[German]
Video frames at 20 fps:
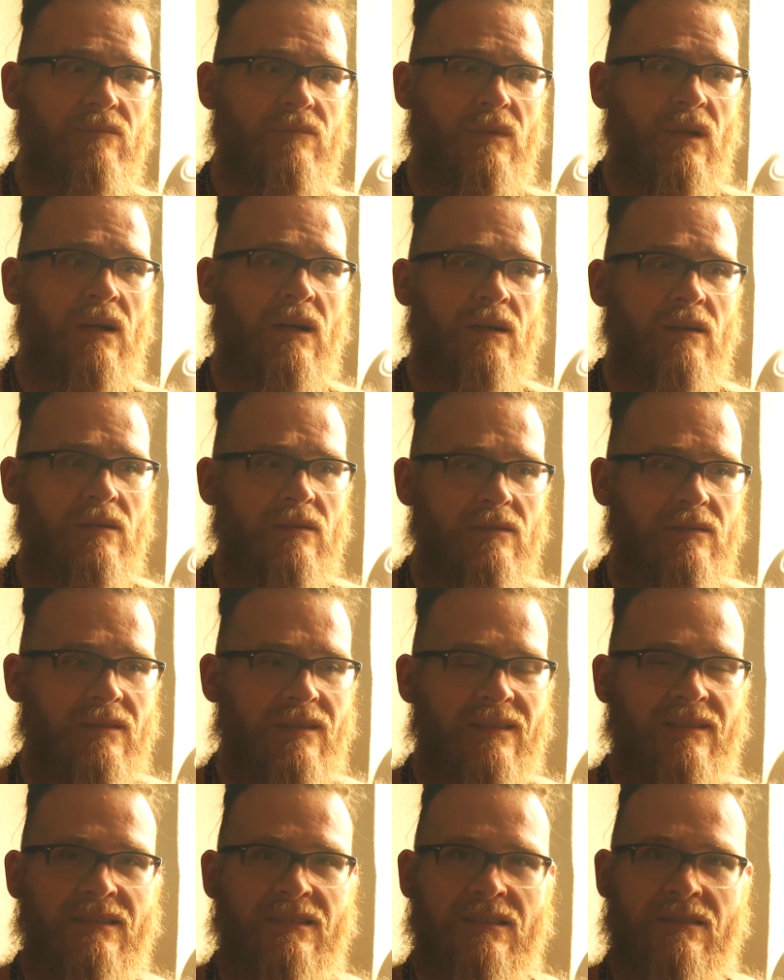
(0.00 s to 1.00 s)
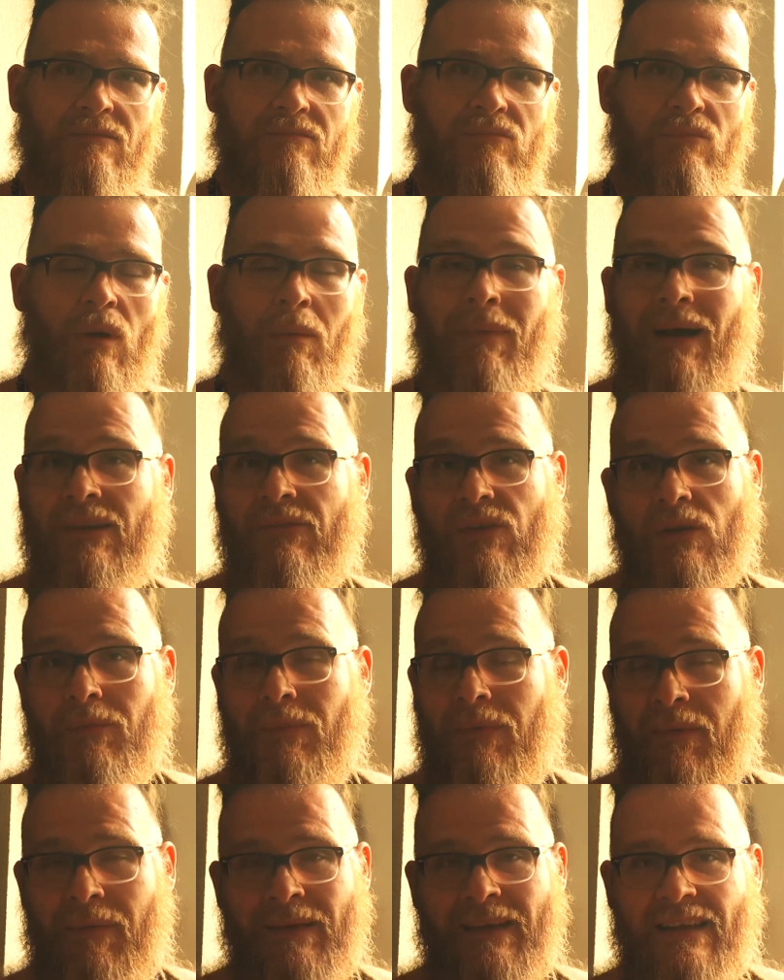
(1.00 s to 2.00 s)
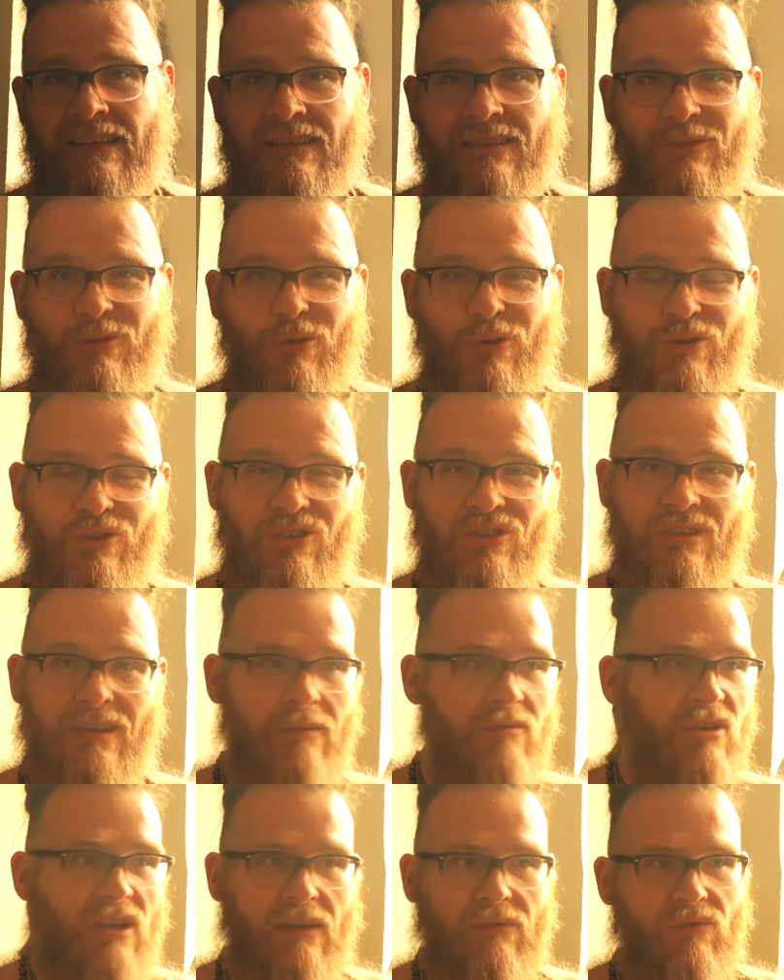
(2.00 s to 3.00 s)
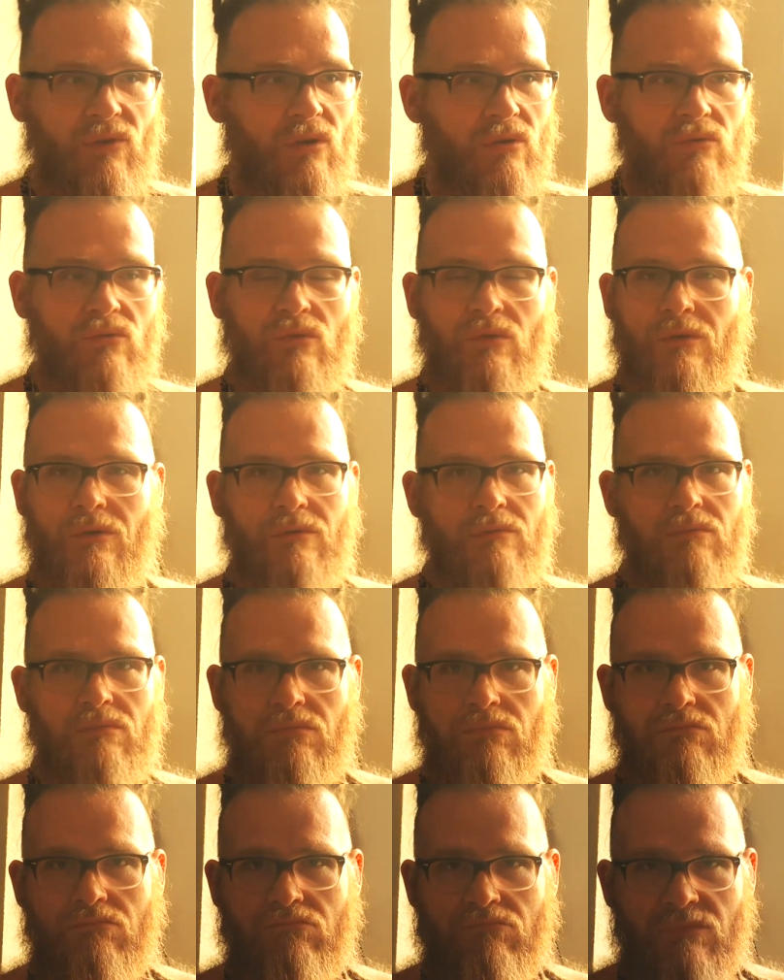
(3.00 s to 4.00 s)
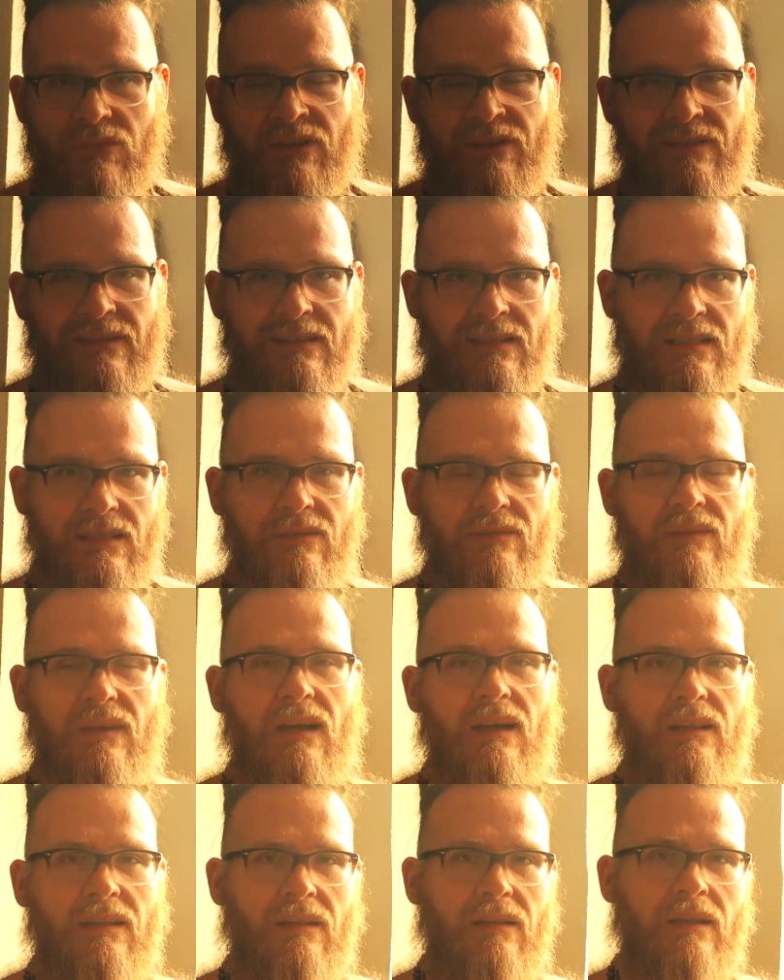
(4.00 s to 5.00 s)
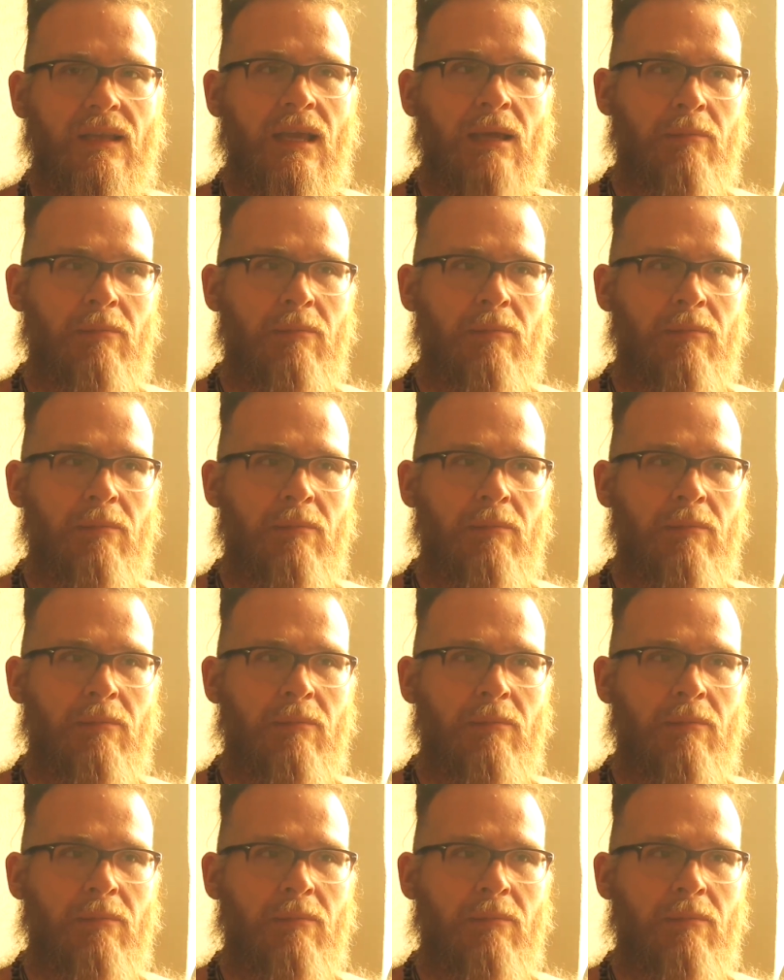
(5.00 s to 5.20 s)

ja, dass ich am Anfang bei meinen ersten Coachings habe ich einfach nur instinktiv gehandelt.